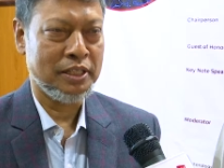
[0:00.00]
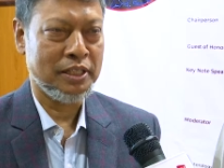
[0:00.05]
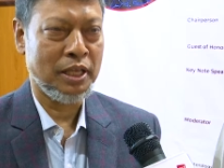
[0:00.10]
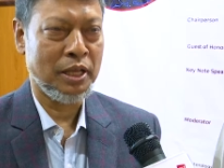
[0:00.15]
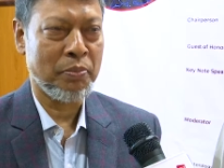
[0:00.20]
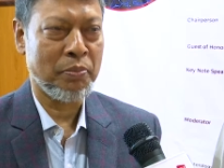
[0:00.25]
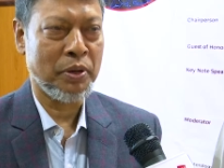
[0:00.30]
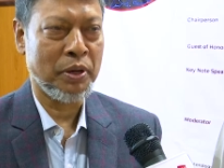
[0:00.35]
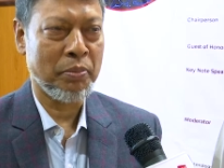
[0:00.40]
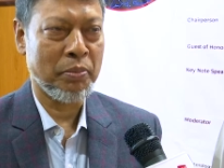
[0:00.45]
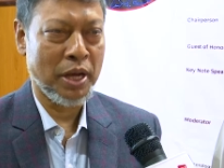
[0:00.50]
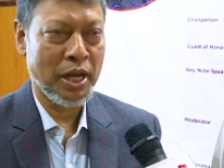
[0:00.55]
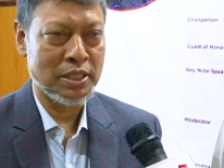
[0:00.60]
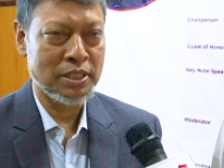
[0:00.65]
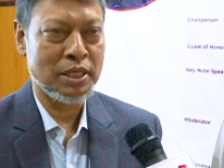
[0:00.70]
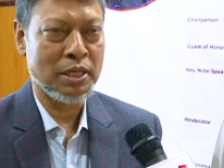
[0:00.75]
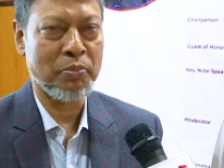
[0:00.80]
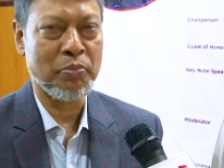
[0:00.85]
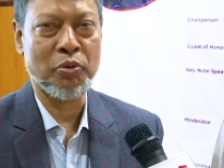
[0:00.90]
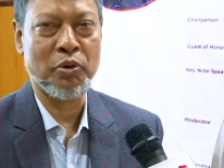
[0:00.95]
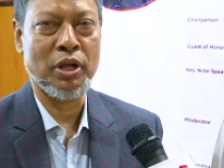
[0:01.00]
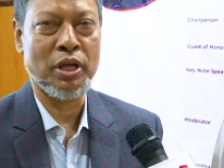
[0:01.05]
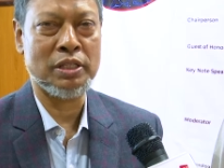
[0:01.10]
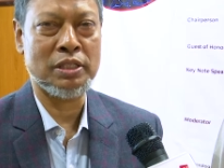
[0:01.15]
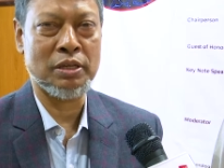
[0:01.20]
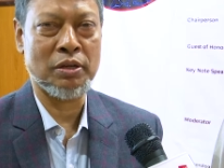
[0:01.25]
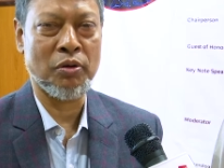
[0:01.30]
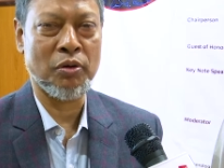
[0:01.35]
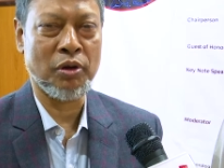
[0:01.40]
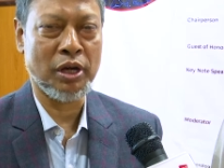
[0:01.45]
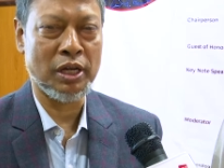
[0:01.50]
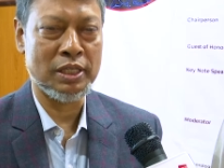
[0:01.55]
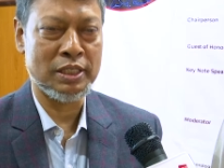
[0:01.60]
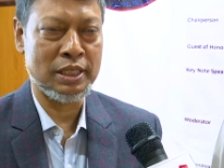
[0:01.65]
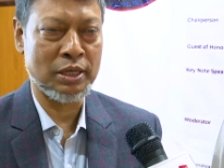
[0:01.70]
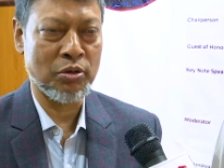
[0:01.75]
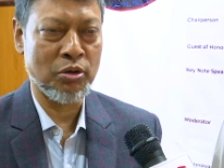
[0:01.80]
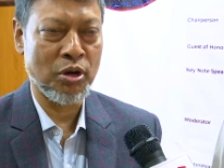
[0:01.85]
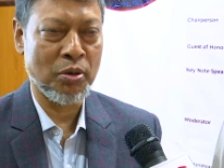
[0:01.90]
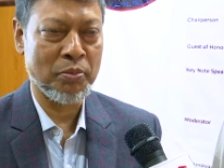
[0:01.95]
তারপর ভাজা পোড়া যেগুলো খাই
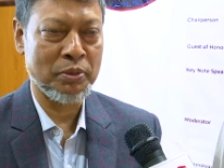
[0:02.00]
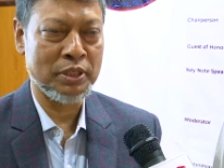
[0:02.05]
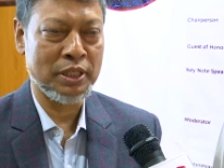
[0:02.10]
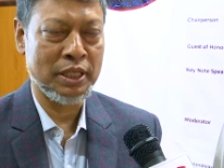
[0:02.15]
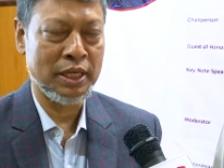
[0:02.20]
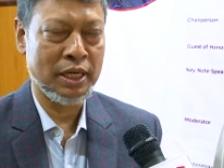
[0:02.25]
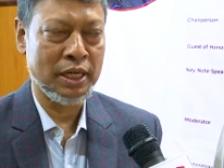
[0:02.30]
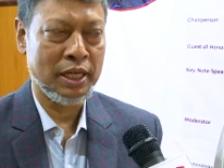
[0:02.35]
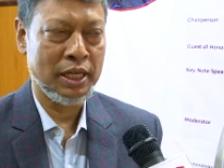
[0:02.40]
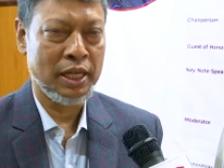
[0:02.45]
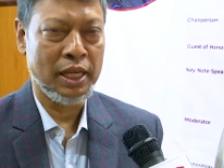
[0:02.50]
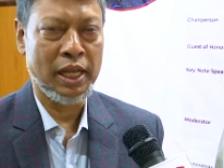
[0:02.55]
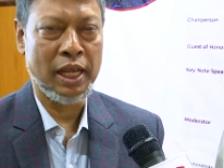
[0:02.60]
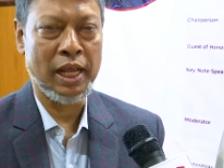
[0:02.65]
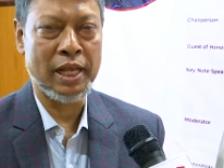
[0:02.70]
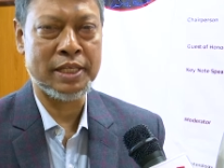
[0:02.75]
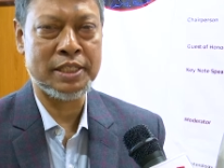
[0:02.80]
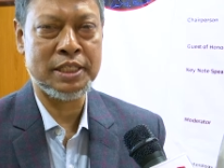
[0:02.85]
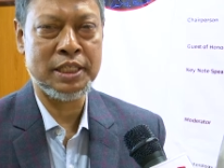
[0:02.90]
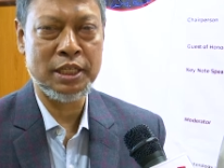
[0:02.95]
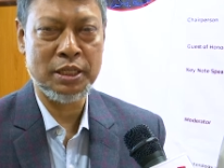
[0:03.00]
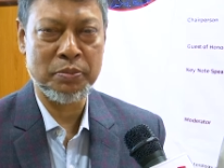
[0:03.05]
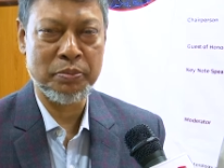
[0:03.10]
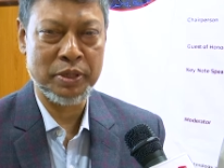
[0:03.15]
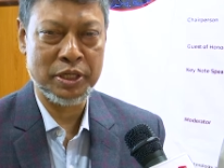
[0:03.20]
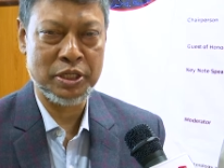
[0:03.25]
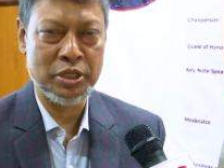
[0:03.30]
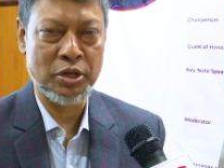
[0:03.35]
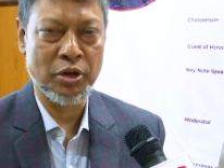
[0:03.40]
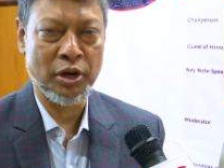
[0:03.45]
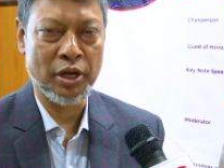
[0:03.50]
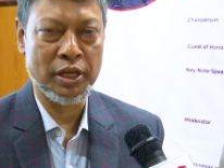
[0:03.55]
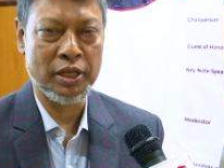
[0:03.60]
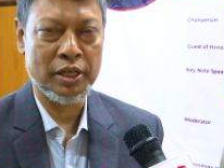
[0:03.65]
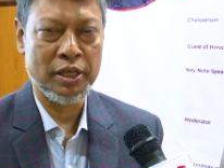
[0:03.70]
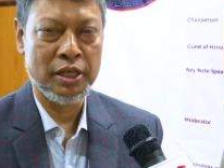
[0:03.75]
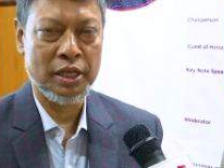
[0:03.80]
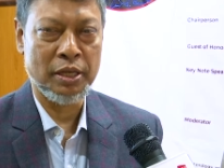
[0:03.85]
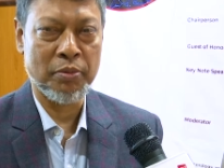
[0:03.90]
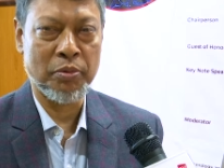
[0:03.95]
যেগুলো আমাদের অ্যাসিড বেশি হয়
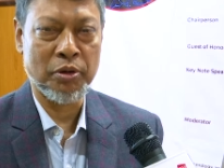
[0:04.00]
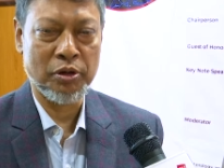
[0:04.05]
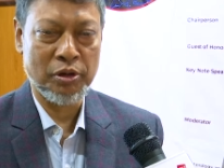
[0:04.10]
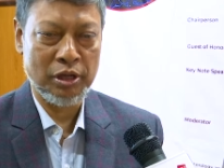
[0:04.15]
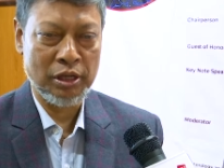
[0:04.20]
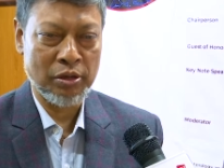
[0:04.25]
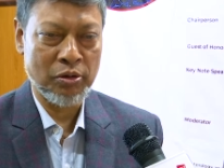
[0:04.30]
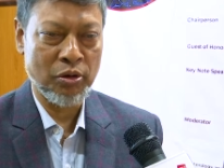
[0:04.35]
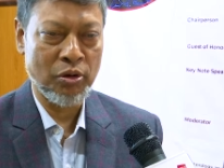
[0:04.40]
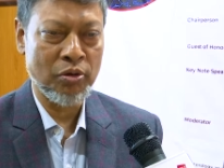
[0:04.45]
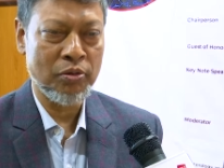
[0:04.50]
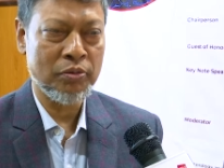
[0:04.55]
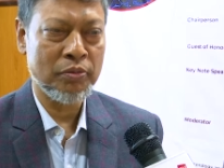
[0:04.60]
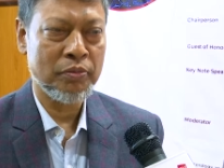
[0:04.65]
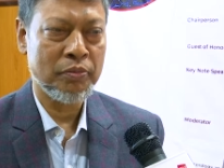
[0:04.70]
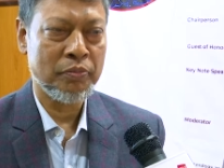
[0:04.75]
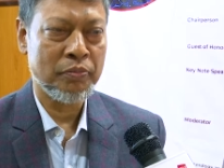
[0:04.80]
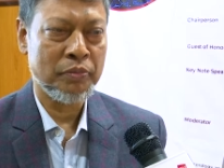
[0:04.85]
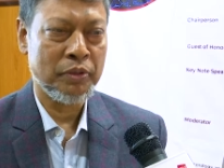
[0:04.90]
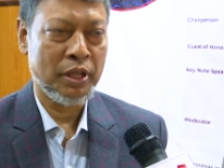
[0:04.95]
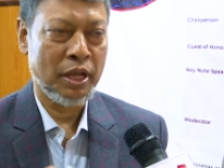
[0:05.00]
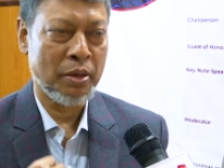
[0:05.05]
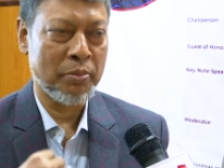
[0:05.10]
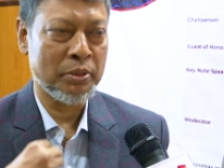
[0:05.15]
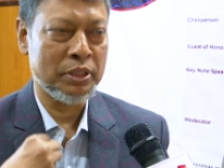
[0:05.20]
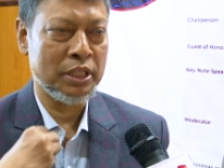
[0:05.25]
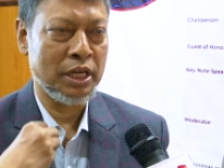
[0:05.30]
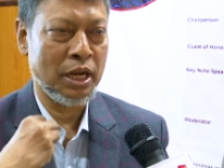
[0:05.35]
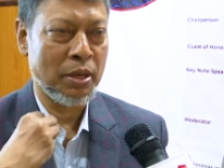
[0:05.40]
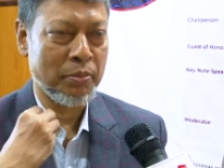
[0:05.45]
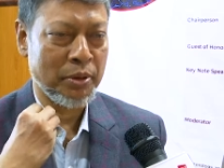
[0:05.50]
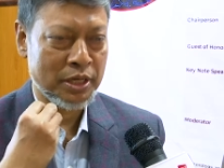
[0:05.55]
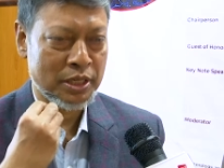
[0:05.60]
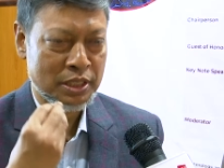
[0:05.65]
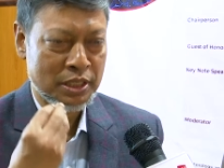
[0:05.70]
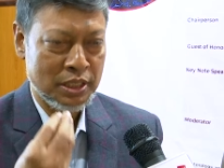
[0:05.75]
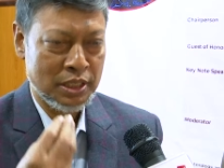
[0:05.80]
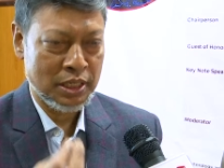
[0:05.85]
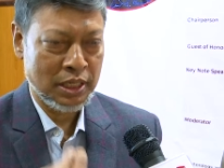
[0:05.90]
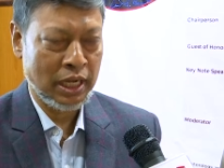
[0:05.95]
এবং এগুলো আমাদের আবার
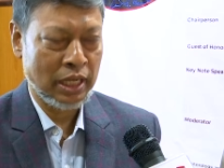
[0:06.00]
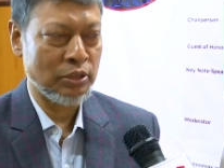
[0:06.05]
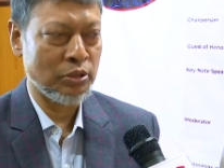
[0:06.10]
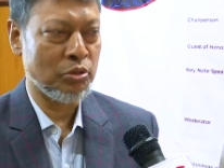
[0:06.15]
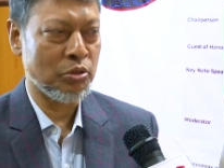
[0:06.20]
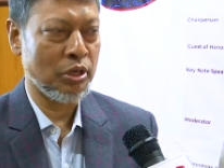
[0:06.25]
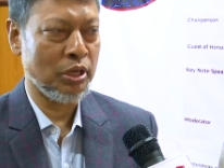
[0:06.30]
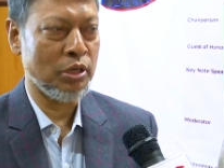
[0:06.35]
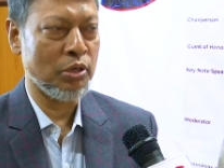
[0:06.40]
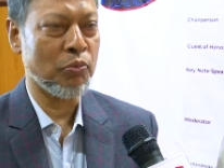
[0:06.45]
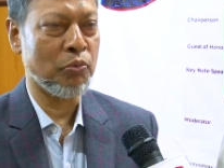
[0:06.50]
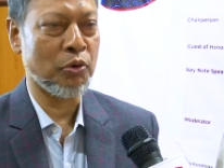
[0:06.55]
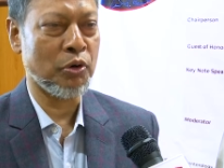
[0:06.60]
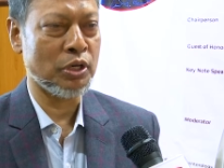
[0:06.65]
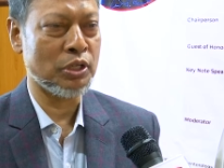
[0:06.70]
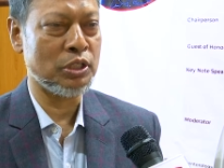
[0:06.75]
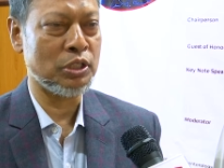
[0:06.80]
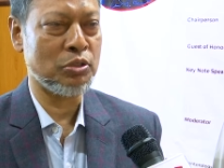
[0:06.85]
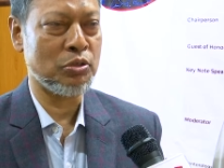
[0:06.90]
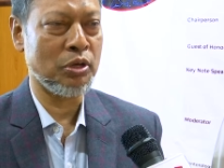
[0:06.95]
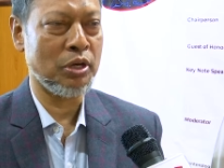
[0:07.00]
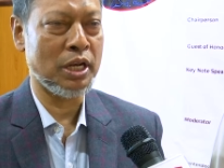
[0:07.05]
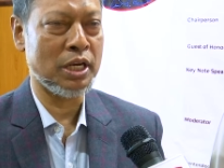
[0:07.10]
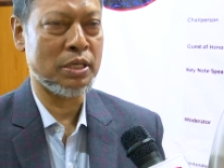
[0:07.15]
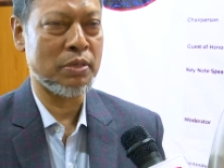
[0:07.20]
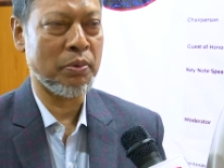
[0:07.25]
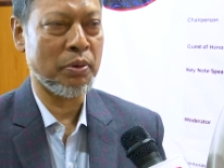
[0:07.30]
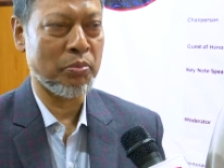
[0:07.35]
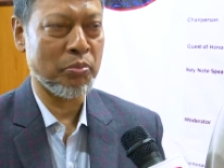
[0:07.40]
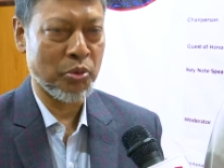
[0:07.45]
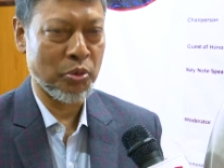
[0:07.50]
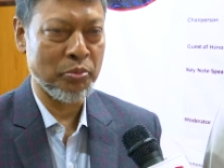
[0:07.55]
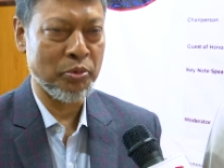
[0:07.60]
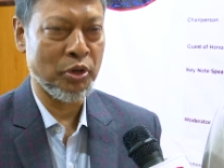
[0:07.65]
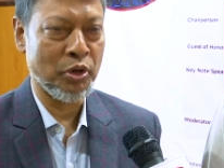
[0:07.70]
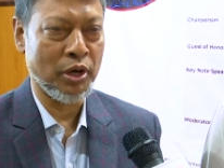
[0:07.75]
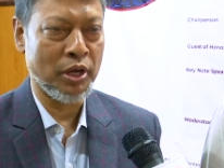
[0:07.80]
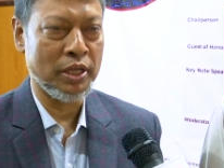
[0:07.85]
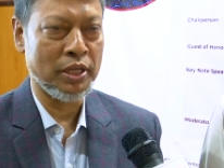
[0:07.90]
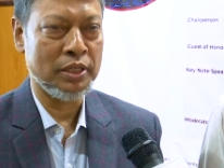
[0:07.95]
খাদ্যনালী উপরাংশে চলে আসে এবং বমি
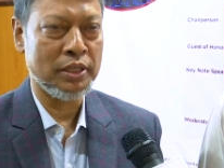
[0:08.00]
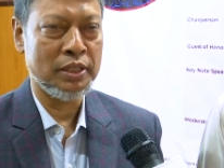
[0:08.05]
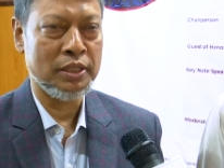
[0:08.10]
হয়